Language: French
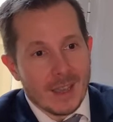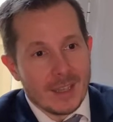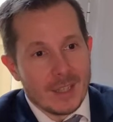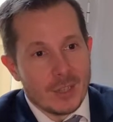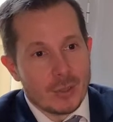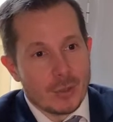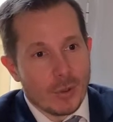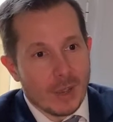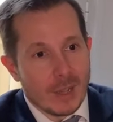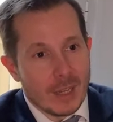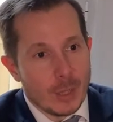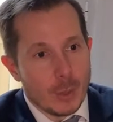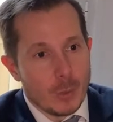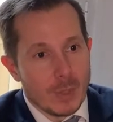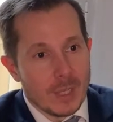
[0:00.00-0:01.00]
qui
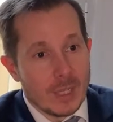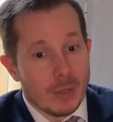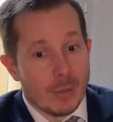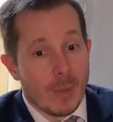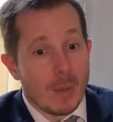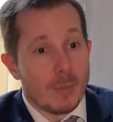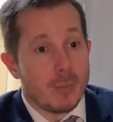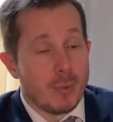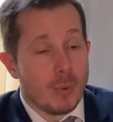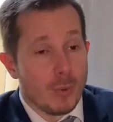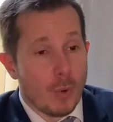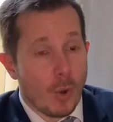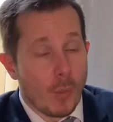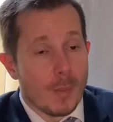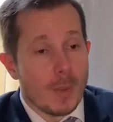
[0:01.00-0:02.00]
serait lui bah, plus
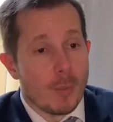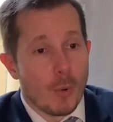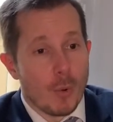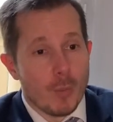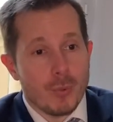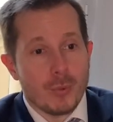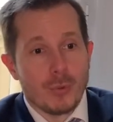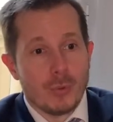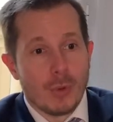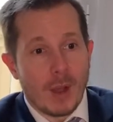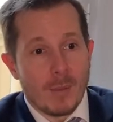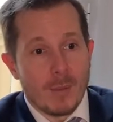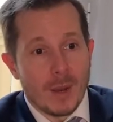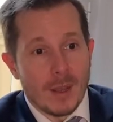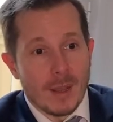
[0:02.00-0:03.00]
lourd mais beaucoup plus
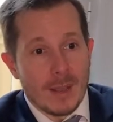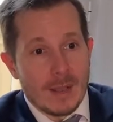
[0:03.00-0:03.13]
durable.